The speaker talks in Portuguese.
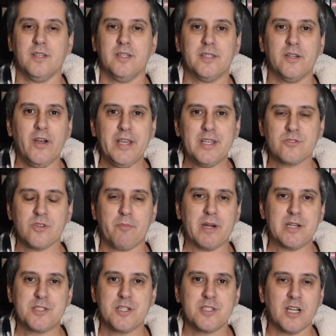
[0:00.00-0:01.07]
Então é isso, a
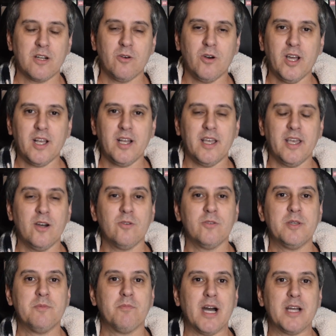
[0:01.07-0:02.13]
partir de agora é um
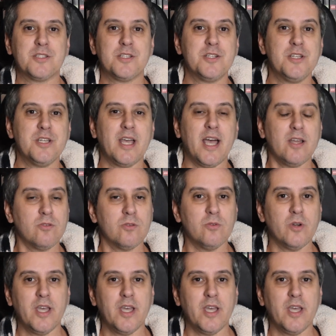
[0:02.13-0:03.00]
embate direto